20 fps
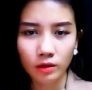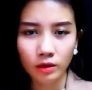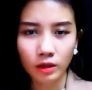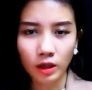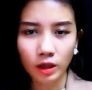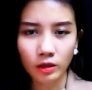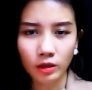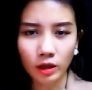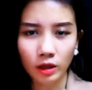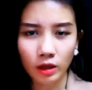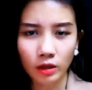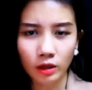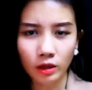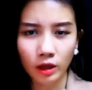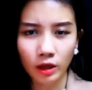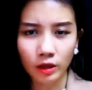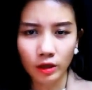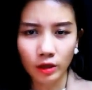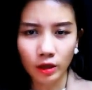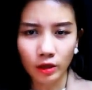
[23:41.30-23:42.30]
Chân chân
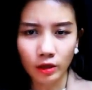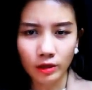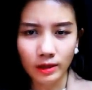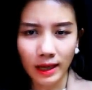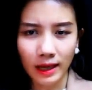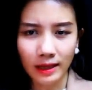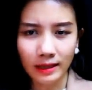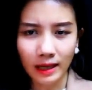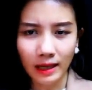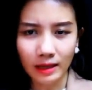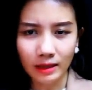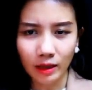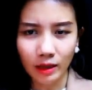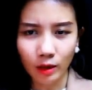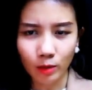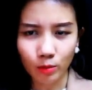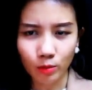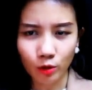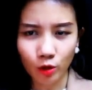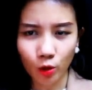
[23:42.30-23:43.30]
liền thở dài ngắn
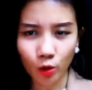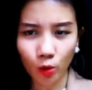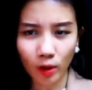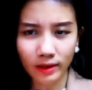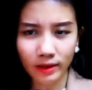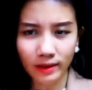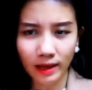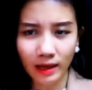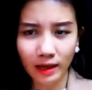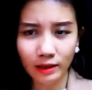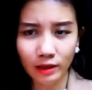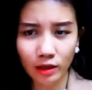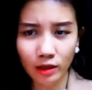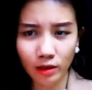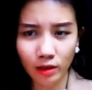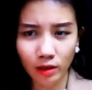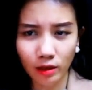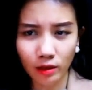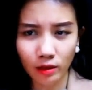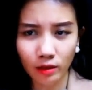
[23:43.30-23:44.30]
ngầm Rồi khoanh tay trước
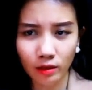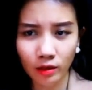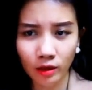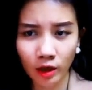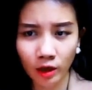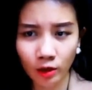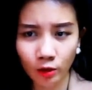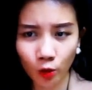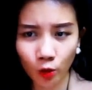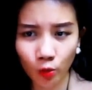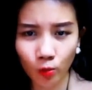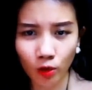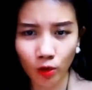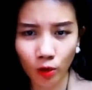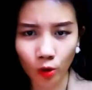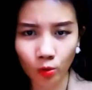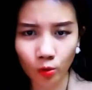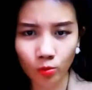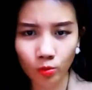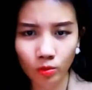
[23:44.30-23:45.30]
ngực Nhìn tôi một
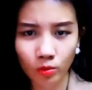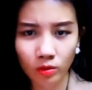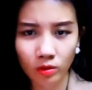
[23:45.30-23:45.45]
lúc